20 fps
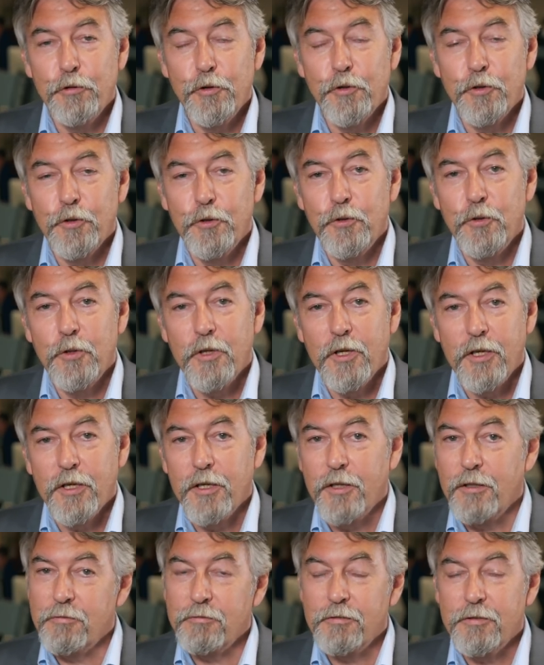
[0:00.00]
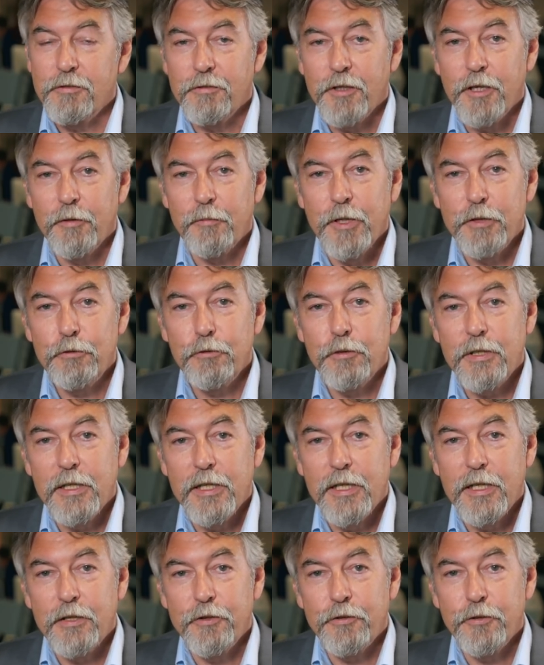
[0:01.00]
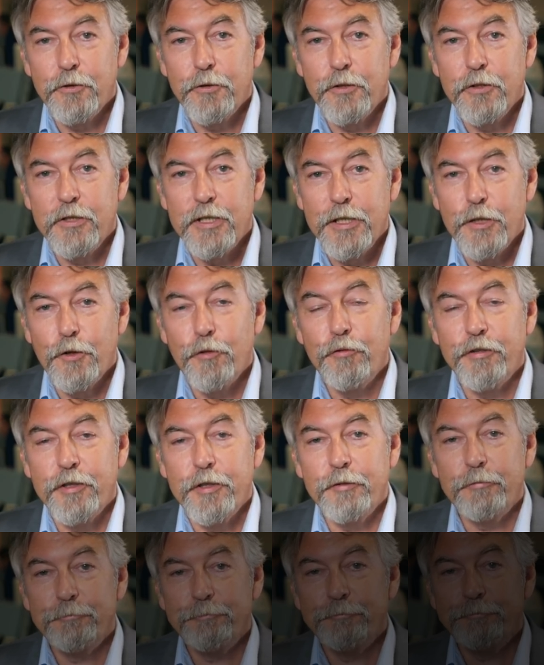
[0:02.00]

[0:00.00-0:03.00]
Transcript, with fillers: Legault a vraiment toutes les raisons de triompher.